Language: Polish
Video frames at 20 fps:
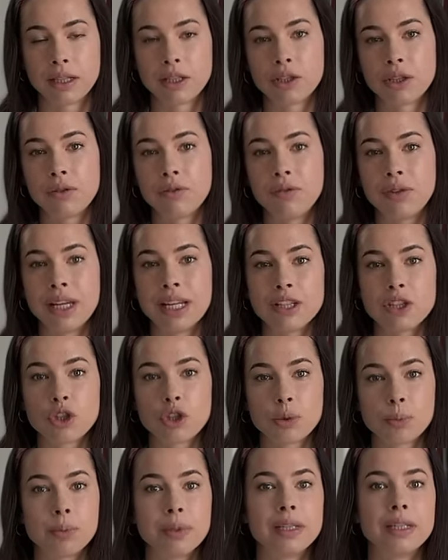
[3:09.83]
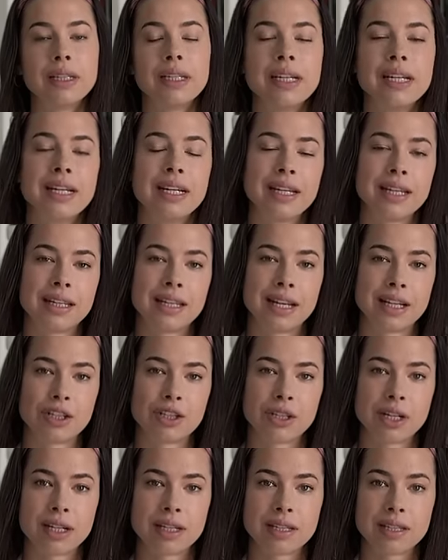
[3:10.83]
Także wietrzmy
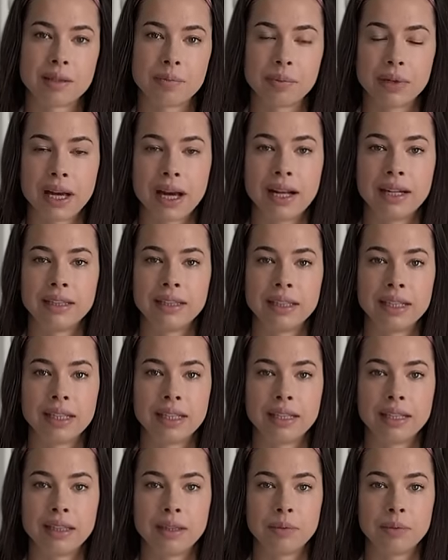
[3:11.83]
nasze sypialnie